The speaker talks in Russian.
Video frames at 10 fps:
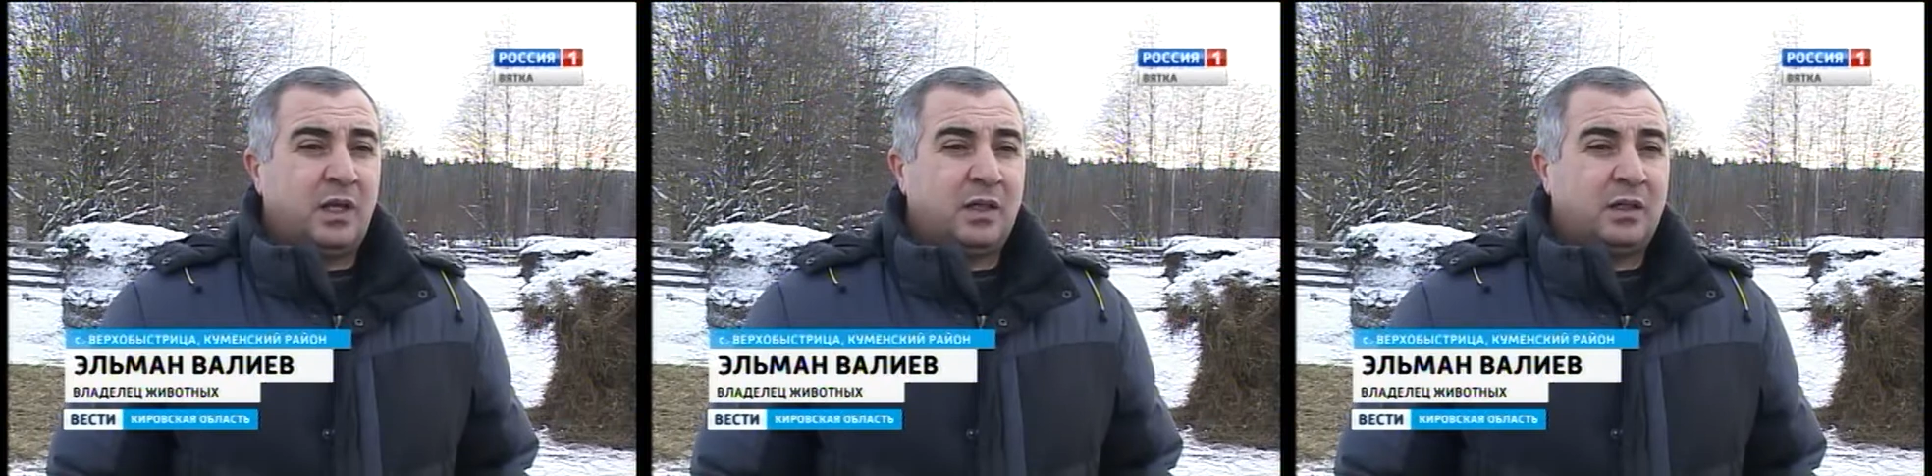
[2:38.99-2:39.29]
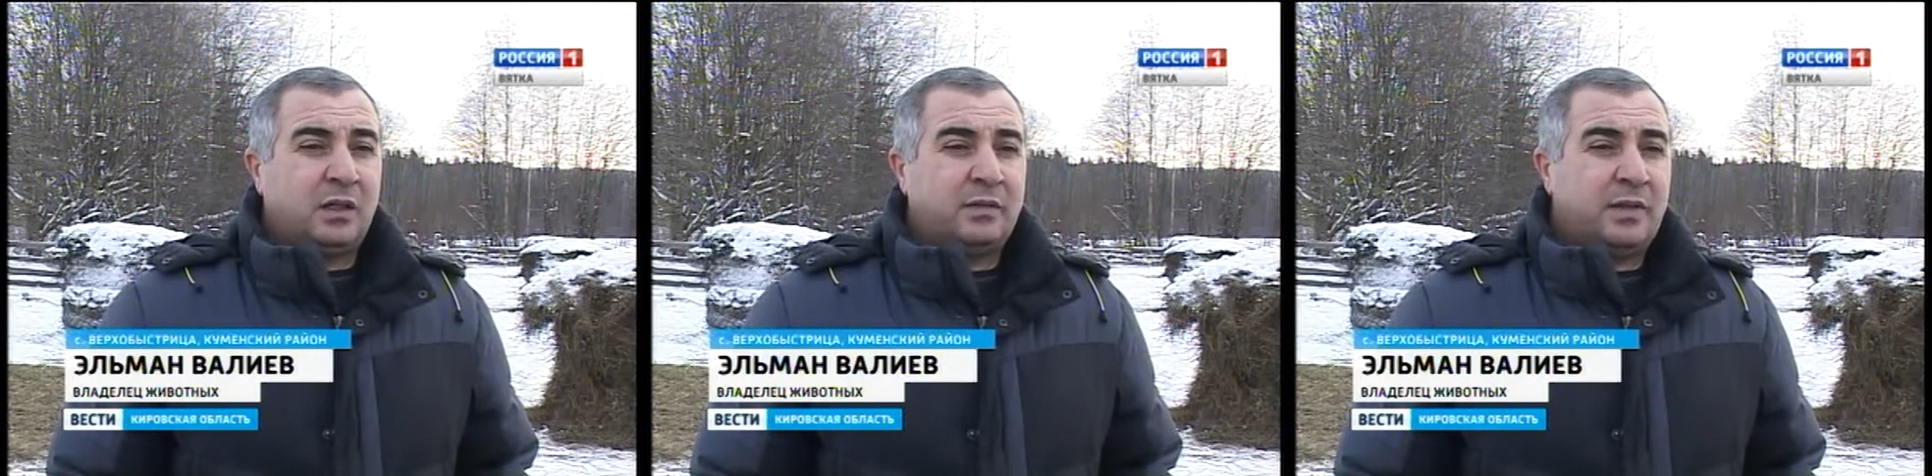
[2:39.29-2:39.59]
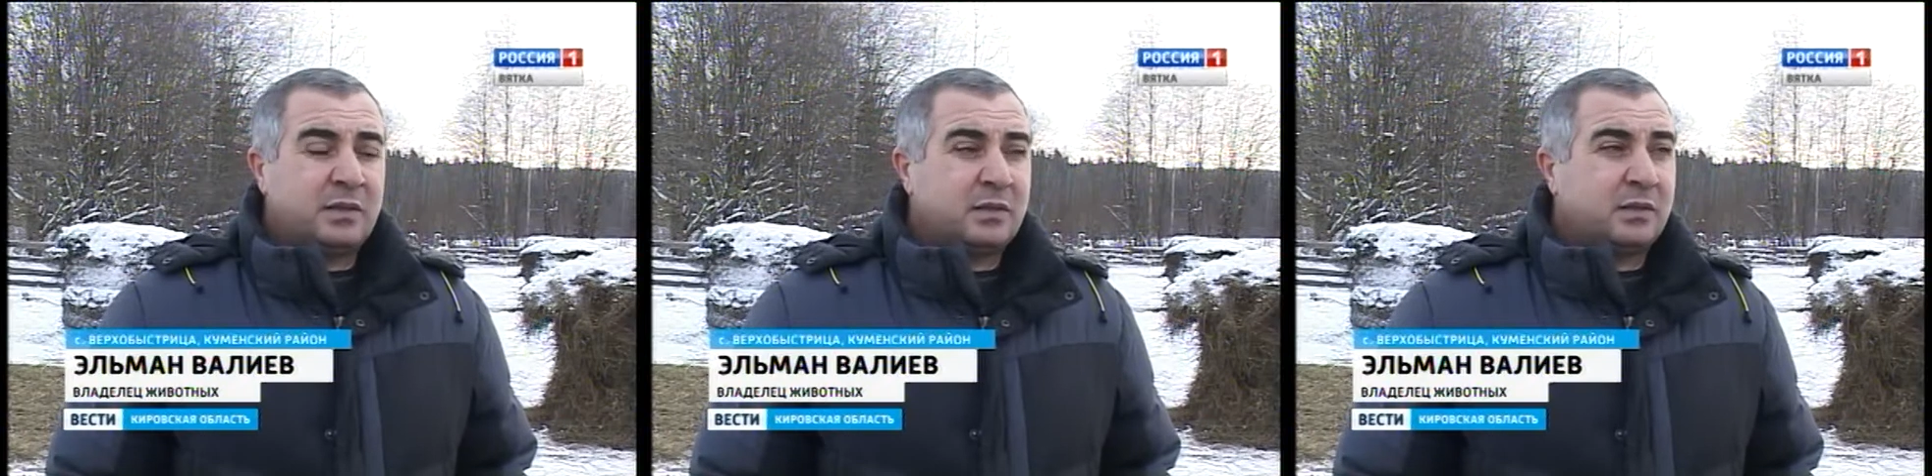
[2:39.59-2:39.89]
э,
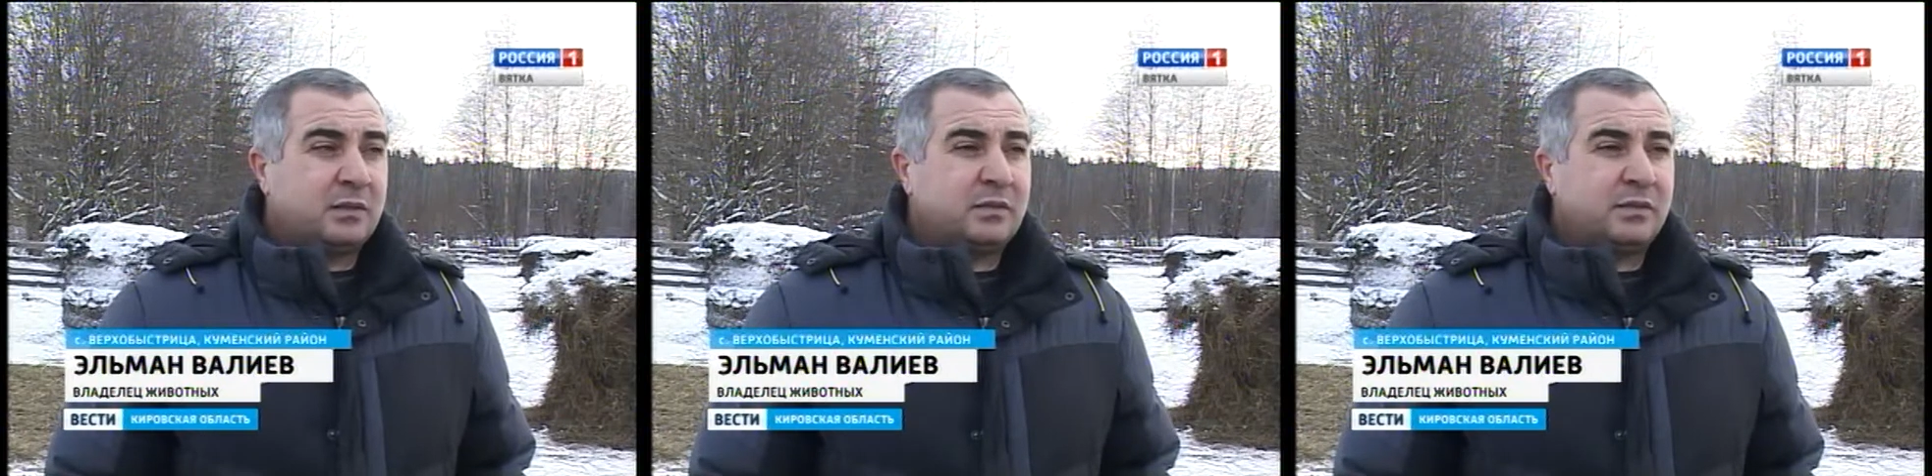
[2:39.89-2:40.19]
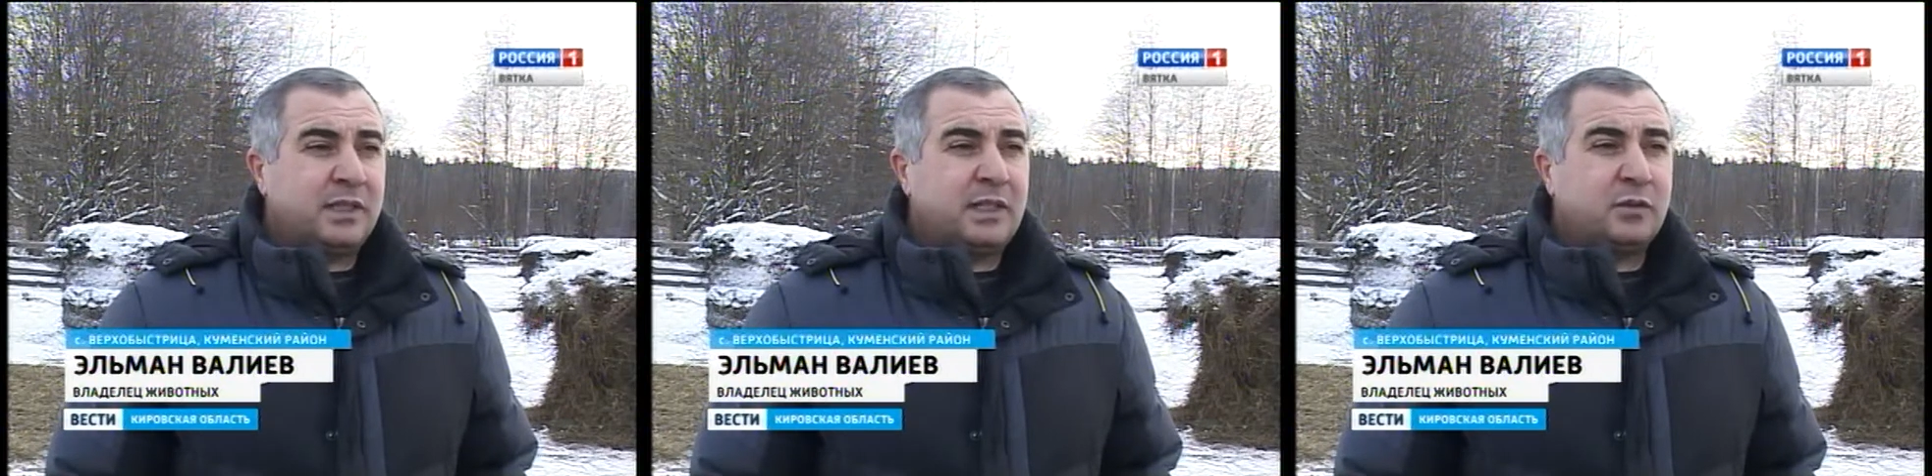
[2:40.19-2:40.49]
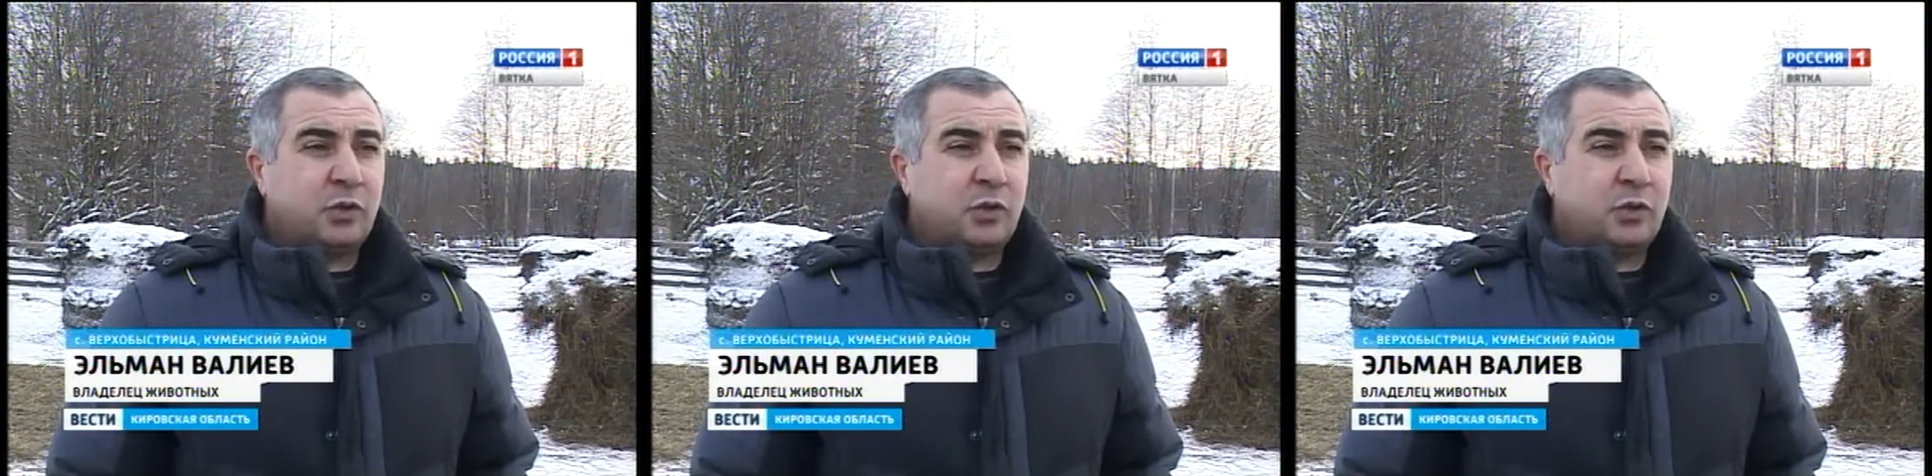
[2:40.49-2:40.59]
овец взяли